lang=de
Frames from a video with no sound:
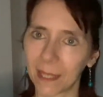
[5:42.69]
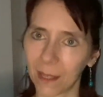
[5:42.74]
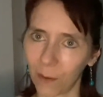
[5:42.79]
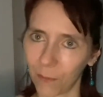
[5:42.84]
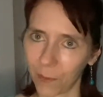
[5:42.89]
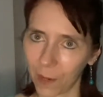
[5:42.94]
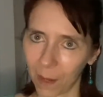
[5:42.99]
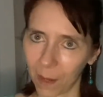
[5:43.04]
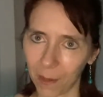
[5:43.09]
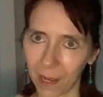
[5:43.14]

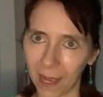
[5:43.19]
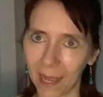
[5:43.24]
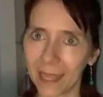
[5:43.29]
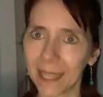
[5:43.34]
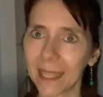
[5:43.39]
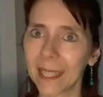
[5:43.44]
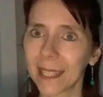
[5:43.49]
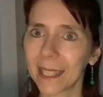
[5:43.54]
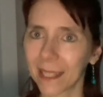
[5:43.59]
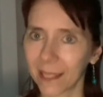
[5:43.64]
Aufgabe
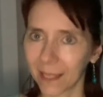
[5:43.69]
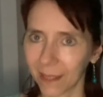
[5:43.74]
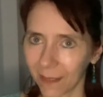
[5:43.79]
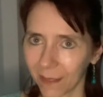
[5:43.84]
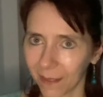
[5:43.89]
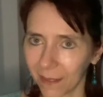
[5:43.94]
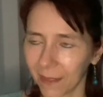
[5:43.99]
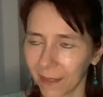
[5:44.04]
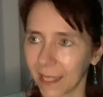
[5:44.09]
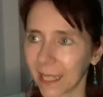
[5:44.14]
1,
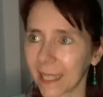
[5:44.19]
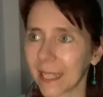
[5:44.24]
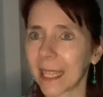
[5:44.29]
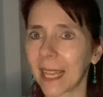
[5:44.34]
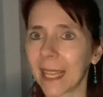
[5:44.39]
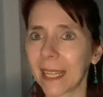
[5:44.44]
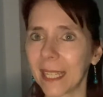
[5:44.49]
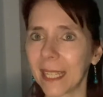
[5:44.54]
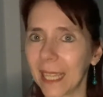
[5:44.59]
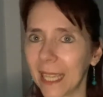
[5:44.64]
das
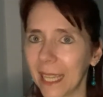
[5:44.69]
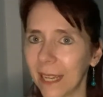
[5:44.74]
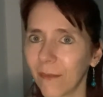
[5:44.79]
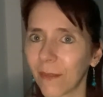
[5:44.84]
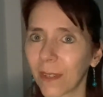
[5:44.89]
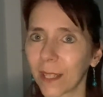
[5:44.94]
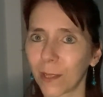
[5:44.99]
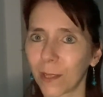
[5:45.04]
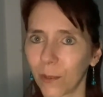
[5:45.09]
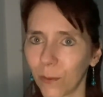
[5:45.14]
angehen,
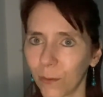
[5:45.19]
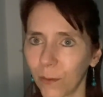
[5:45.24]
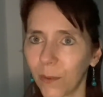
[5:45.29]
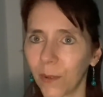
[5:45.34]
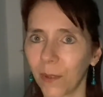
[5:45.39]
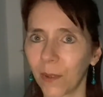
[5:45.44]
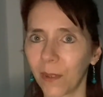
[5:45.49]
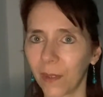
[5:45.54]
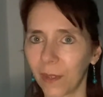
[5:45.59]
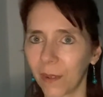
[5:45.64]
was du,